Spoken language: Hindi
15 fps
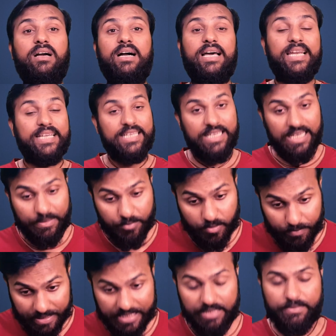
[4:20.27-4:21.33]
हालांकि आपको
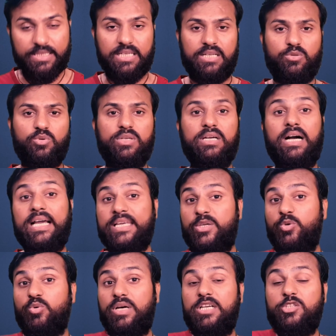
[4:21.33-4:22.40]
पहले ही बता दूं कि आई
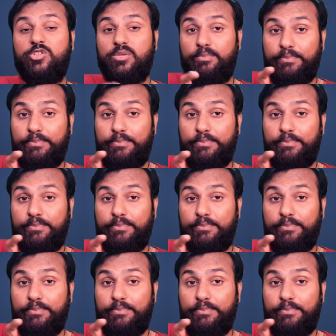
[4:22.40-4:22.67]
वाले जो